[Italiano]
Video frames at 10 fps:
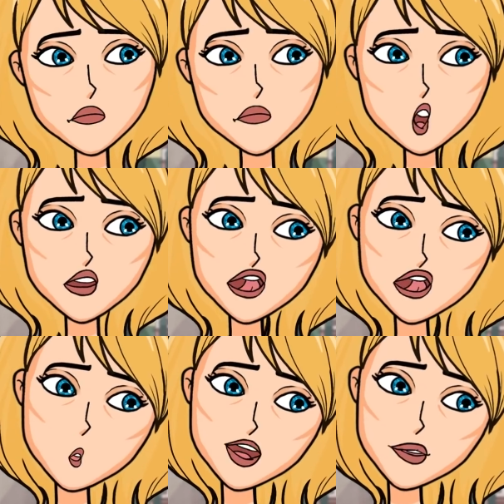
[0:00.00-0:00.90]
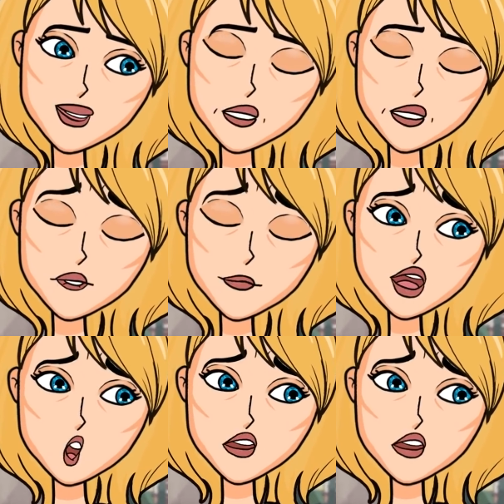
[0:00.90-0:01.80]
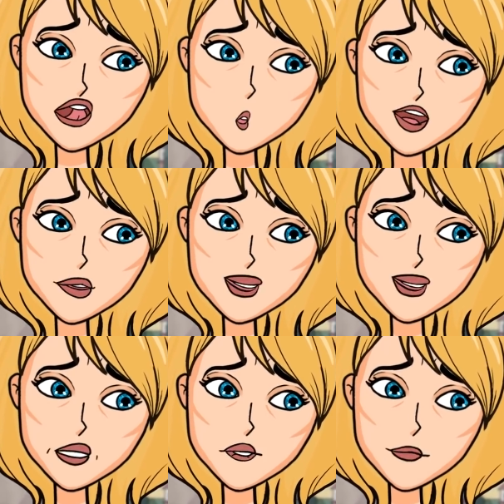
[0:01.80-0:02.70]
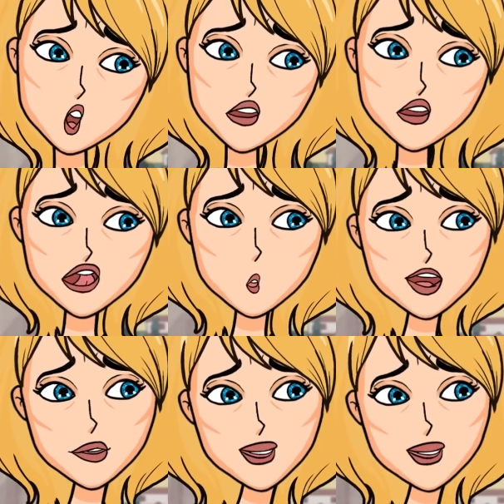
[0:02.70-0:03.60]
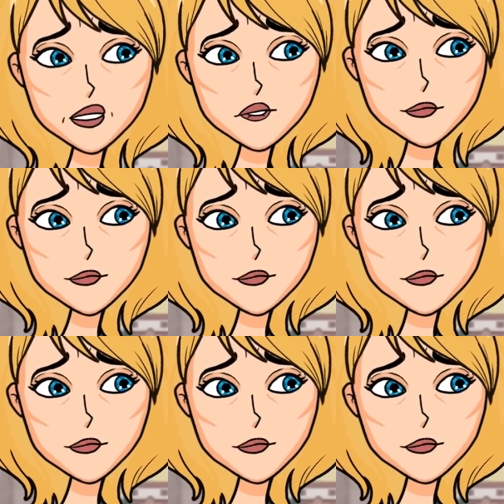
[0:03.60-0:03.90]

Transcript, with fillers: In quel momento mia mamma mi ha spiegato perché aveva accettato il posto a scuola.